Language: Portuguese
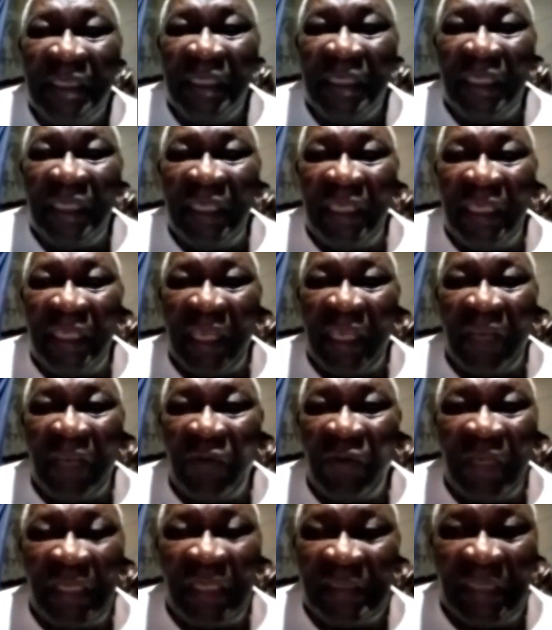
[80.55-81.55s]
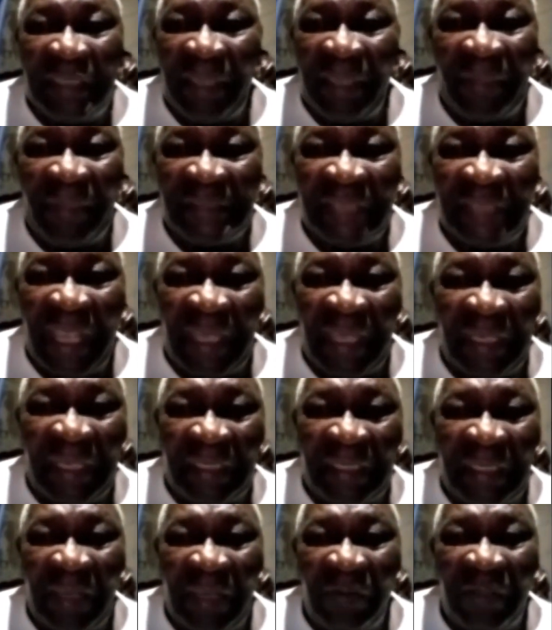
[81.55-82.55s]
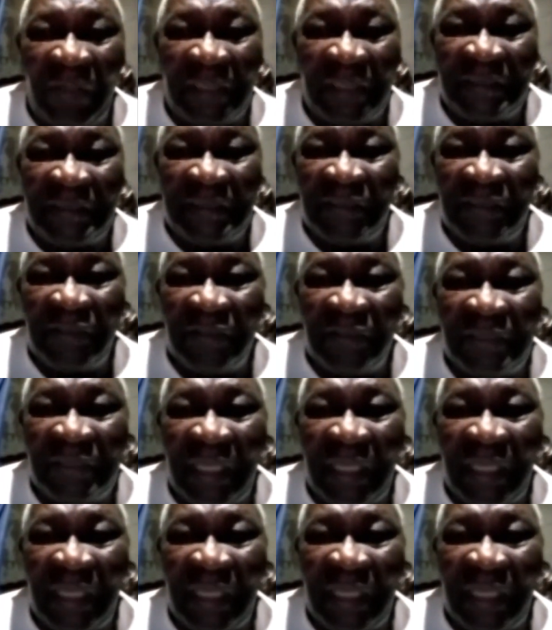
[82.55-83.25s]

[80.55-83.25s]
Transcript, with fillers: E agora ninguém mais tarraca aqui agora, assim, não.